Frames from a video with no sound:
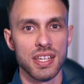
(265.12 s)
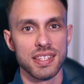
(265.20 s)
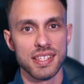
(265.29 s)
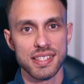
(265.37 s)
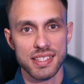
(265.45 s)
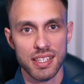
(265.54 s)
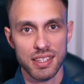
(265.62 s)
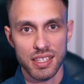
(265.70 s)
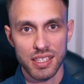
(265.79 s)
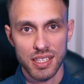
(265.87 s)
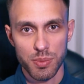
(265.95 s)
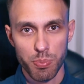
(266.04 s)

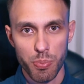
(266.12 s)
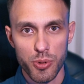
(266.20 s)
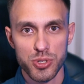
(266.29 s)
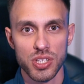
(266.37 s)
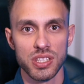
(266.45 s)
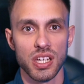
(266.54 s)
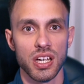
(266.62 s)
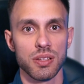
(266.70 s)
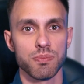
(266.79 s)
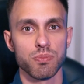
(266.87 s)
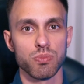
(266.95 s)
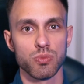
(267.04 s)
niestety
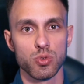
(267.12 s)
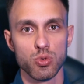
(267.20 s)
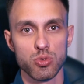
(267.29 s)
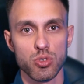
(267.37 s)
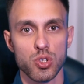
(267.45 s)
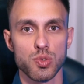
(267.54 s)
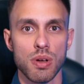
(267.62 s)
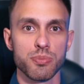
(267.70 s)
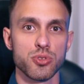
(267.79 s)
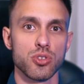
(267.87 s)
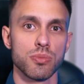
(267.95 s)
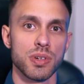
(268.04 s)
posiada dużo
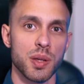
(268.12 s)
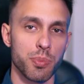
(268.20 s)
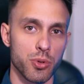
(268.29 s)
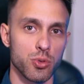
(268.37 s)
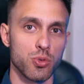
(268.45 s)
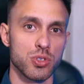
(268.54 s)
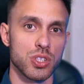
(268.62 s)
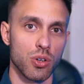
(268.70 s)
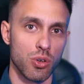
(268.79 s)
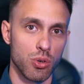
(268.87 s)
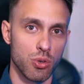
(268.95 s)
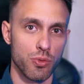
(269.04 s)
słabszą reprodukcję
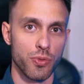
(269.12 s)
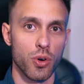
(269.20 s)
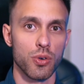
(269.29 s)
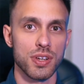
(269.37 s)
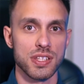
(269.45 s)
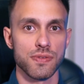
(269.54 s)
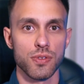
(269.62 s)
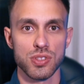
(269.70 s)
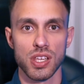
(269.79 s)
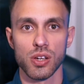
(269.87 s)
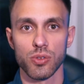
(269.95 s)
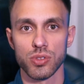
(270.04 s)
kolorów oraz
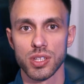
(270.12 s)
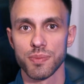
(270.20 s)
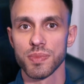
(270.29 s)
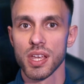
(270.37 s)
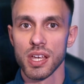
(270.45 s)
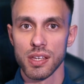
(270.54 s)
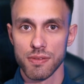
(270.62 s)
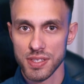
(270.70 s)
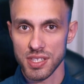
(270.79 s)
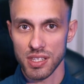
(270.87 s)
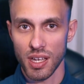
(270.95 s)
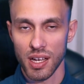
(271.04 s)
wąskie kąty
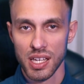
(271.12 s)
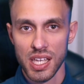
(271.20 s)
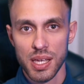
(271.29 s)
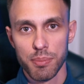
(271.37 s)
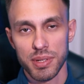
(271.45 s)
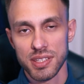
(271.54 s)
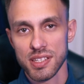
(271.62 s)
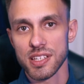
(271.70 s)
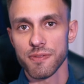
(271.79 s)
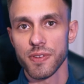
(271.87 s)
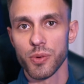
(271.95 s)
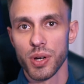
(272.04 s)
widzenia.
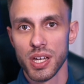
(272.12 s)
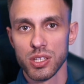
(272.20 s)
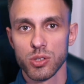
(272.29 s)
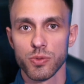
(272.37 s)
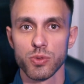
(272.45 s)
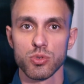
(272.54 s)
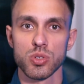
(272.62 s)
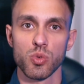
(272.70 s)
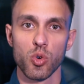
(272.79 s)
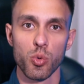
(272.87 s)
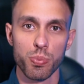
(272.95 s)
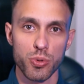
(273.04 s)
Matryca VA to w dużym
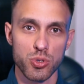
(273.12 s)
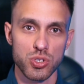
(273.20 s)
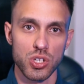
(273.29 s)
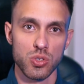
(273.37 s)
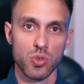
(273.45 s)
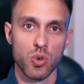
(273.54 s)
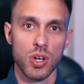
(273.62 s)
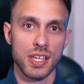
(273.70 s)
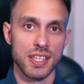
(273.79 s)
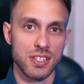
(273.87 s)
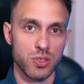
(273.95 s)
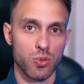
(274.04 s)
uproszczeniu
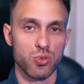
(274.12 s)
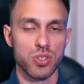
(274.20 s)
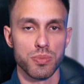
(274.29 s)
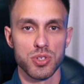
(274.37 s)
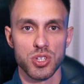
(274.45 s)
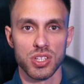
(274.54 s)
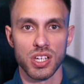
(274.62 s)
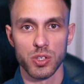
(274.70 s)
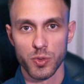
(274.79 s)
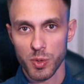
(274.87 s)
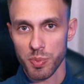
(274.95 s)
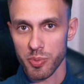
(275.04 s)
i skrócie mieszanka
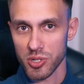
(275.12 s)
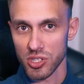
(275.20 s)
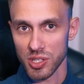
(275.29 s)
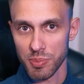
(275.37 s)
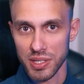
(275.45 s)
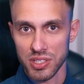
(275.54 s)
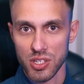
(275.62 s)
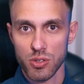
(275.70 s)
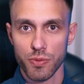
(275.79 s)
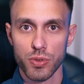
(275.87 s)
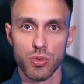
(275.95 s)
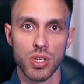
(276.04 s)
dwóch poprzednich matryc
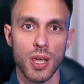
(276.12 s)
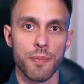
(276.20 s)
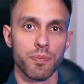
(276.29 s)
oferuje